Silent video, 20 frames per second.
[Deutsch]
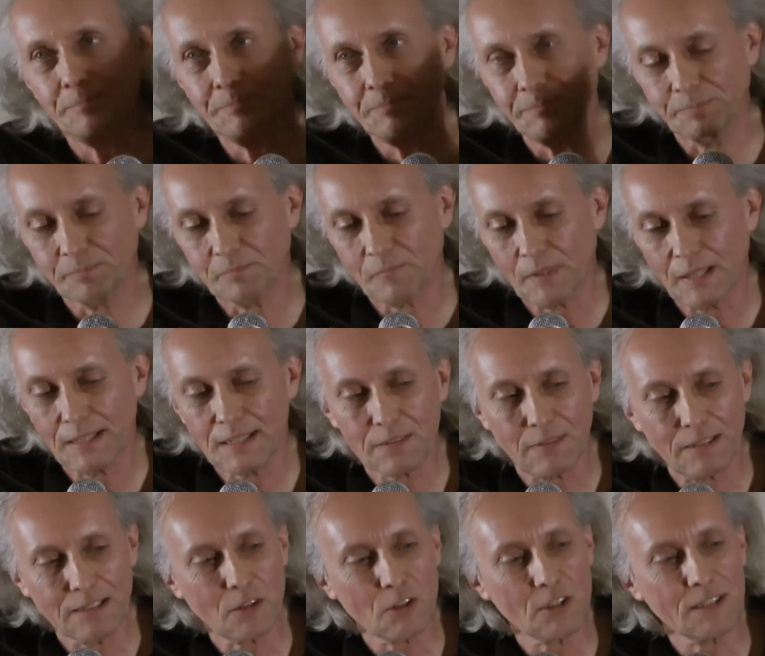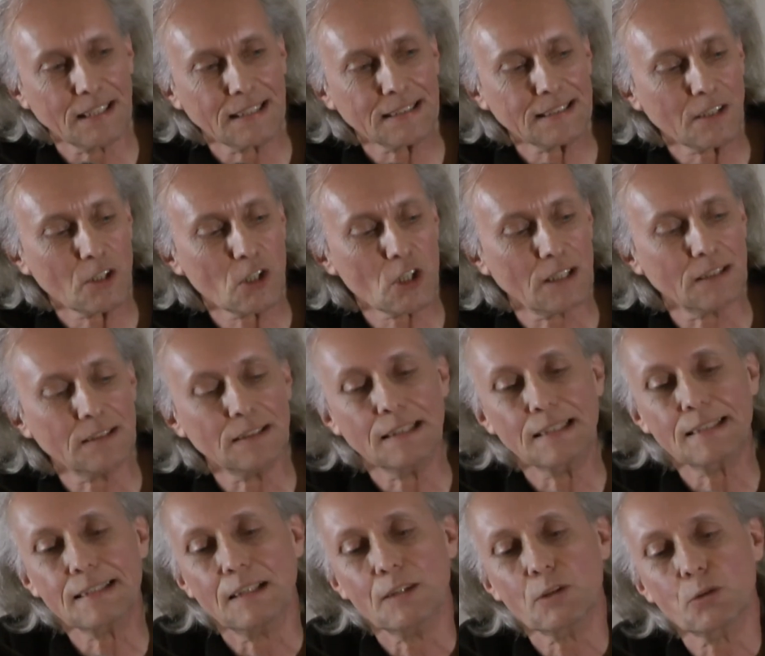der ist 2006 entstanden,
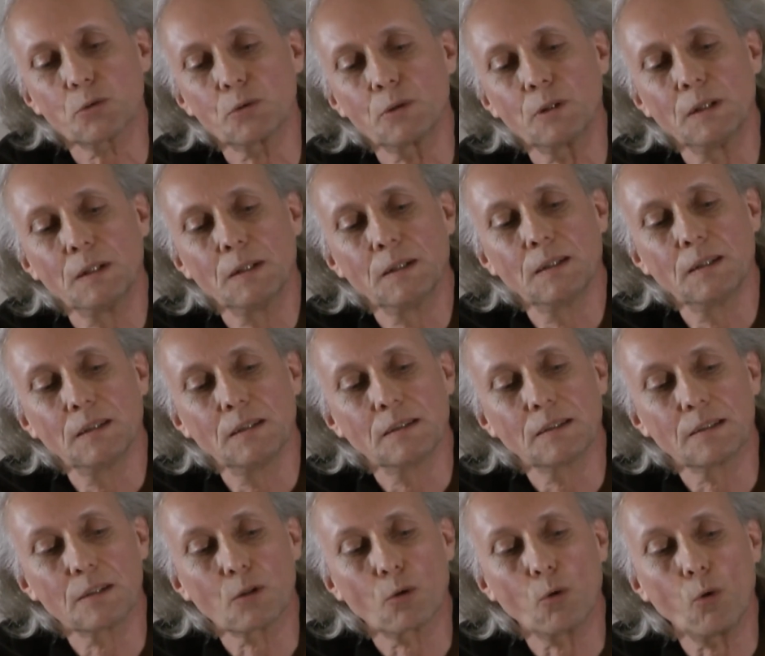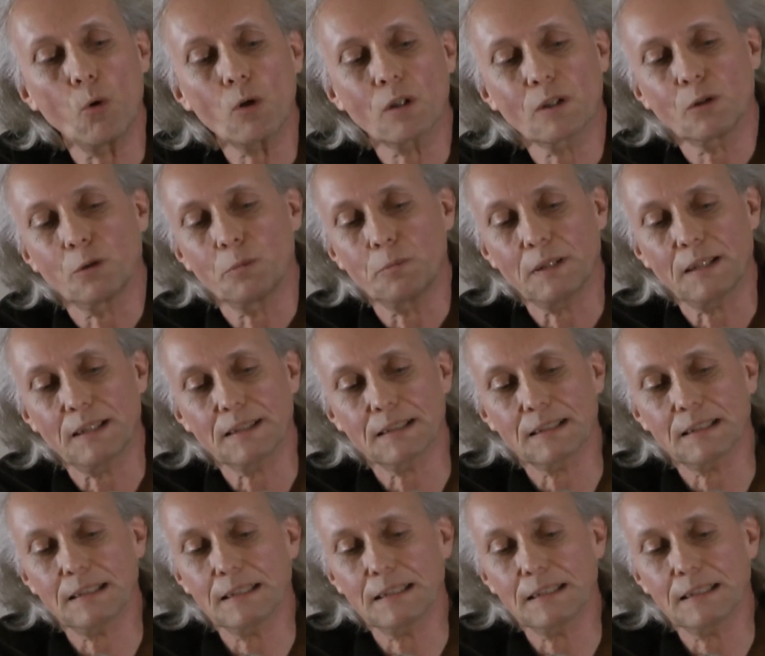ist also ein Drogenroman